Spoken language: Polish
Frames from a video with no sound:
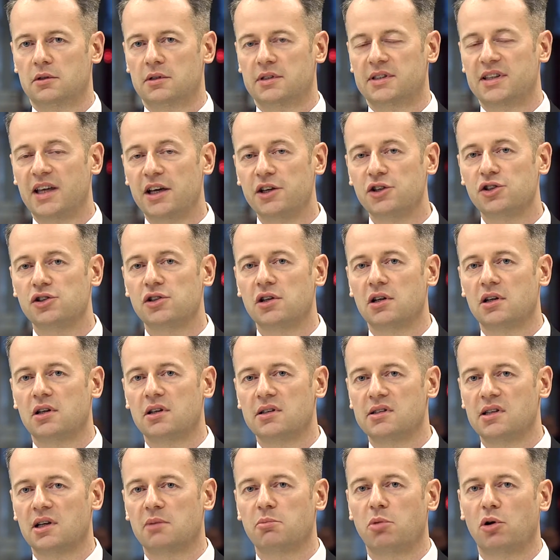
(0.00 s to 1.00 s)
zejście
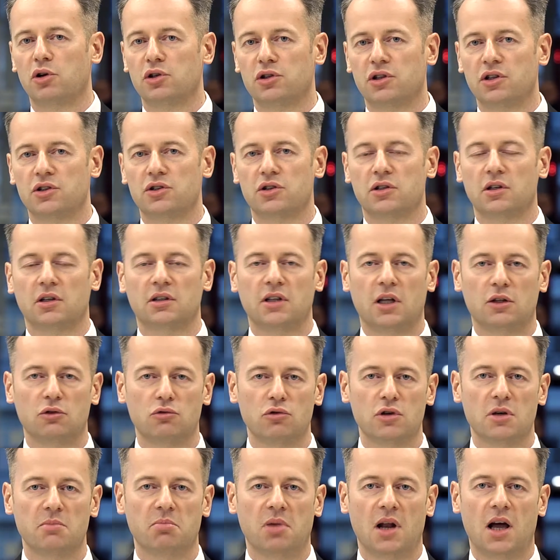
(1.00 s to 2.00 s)
ryzyk politycznych na
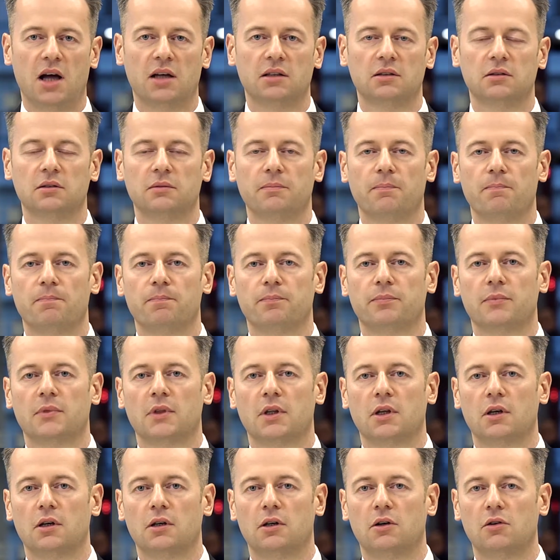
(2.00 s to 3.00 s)
drugi plan
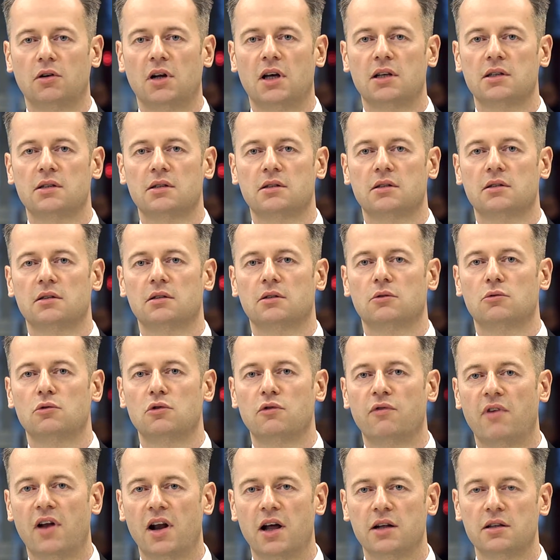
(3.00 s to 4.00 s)
oraz
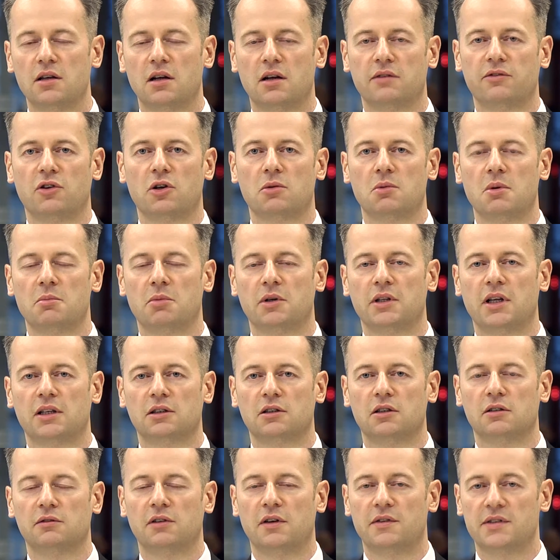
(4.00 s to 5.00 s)
uchwalenie reformy
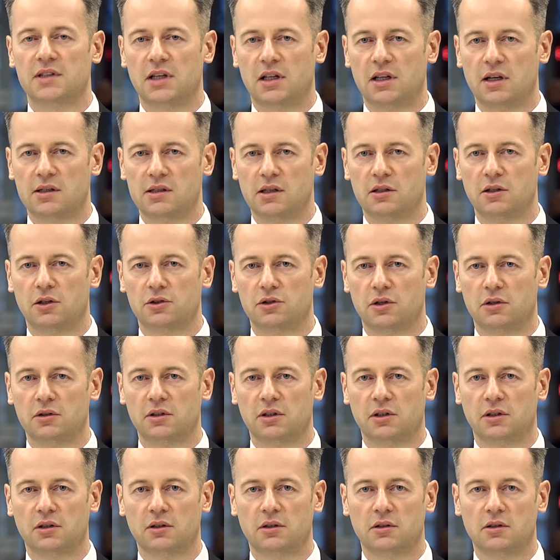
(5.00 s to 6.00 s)
podatkowej w Stanach
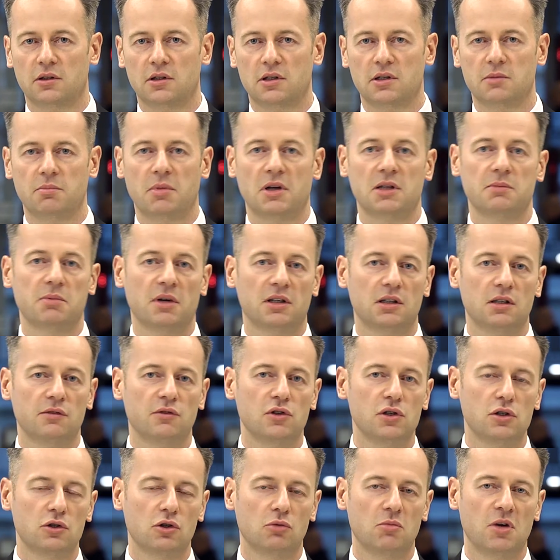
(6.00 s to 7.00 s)
Zjednoczonych. Z
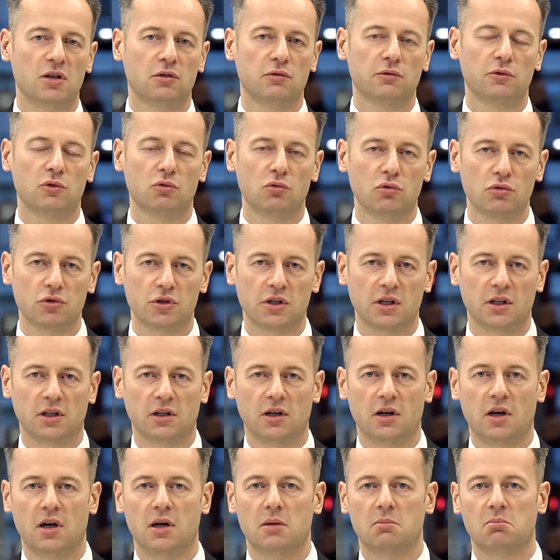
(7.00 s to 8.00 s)
perspektywy instrumentów
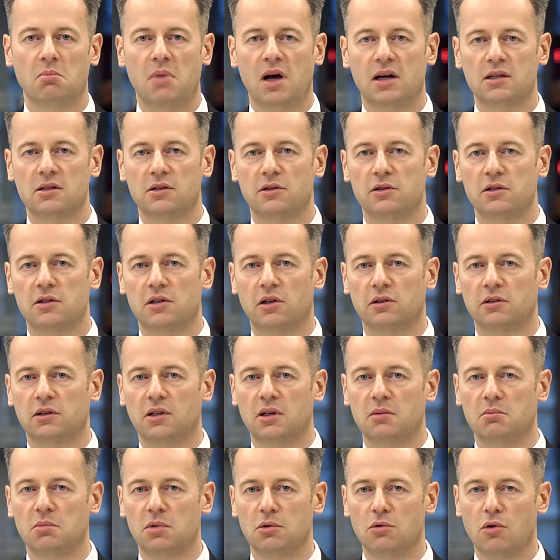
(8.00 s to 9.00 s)
dłużnych bardzo
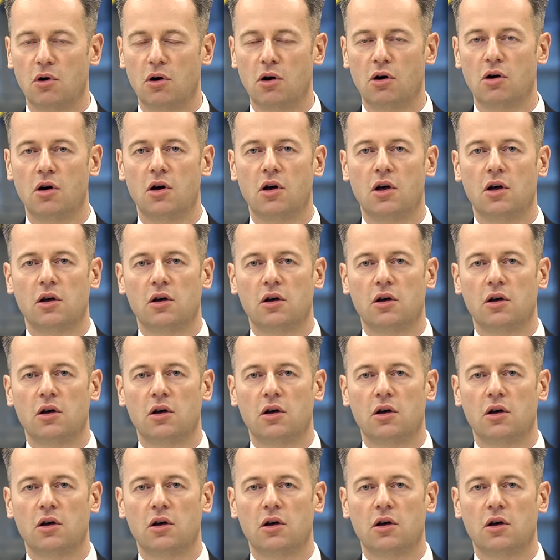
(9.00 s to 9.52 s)
istotne było,